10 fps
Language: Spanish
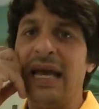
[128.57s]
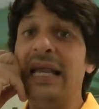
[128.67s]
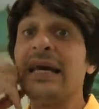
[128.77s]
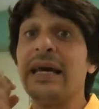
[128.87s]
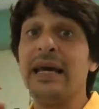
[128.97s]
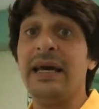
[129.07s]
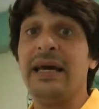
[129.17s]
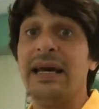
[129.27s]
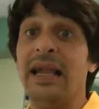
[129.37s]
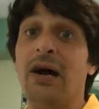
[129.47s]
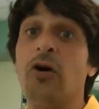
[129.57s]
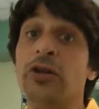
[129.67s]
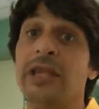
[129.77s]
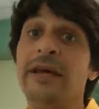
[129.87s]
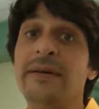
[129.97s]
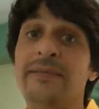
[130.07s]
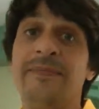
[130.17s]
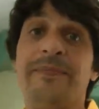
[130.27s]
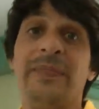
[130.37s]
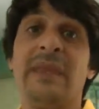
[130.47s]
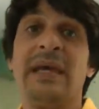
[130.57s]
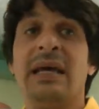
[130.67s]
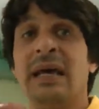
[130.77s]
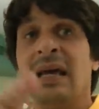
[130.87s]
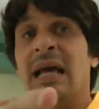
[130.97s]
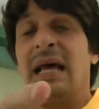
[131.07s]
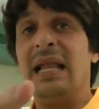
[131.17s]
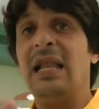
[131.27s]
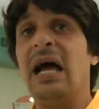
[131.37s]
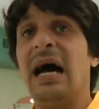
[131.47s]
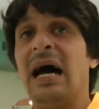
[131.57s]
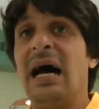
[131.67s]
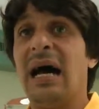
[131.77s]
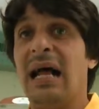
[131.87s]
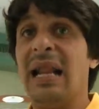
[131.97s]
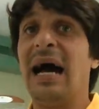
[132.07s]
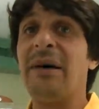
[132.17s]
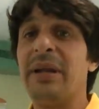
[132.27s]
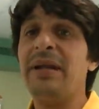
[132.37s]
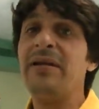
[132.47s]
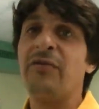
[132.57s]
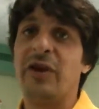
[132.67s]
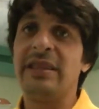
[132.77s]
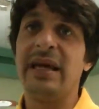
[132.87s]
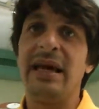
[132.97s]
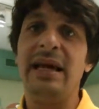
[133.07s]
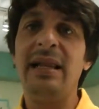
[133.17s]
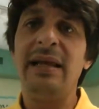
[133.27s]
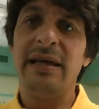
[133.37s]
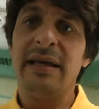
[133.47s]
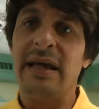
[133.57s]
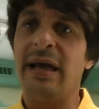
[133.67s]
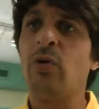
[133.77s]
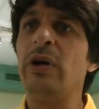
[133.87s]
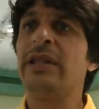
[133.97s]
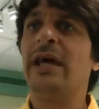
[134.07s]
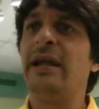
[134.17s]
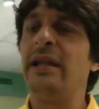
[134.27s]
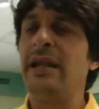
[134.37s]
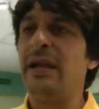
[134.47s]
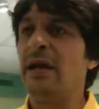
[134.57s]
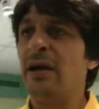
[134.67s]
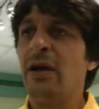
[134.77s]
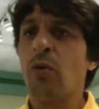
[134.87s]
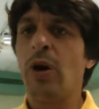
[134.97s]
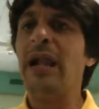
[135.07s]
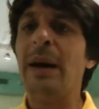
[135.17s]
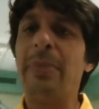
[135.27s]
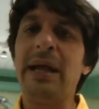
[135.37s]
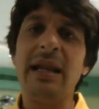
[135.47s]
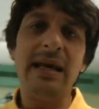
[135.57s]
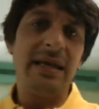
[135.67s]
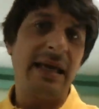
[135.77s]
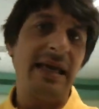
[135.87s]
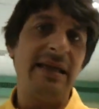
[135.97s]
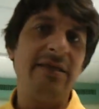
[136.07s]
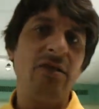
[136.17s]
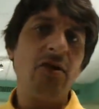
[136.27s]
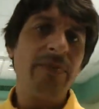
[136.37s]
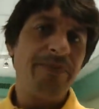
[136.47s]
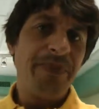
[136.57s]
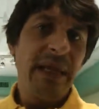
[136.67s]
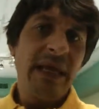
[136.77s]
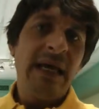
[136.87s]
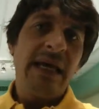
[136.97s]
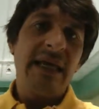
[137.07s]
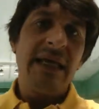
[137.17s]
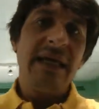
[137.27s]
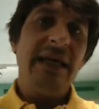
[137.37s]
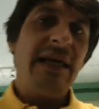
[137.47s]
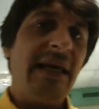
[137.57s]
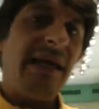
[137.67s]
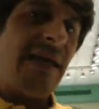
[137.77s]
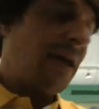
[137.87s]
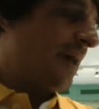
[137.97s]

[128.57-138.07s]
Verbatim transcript: elige la ostra, la, la abren frente a él, encuentran cuál es la perla que hay adentro y